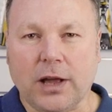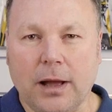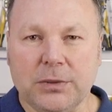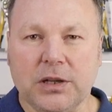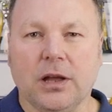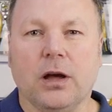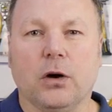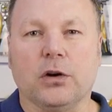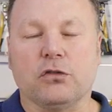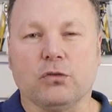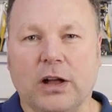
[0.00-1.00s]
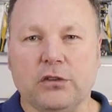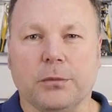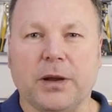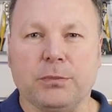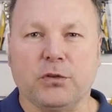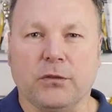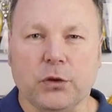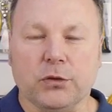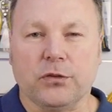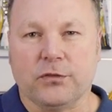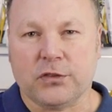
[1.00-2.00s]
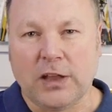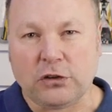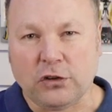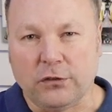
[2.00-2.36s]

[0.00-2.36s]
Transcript: kabli oraz szukacze par przewodów z naszej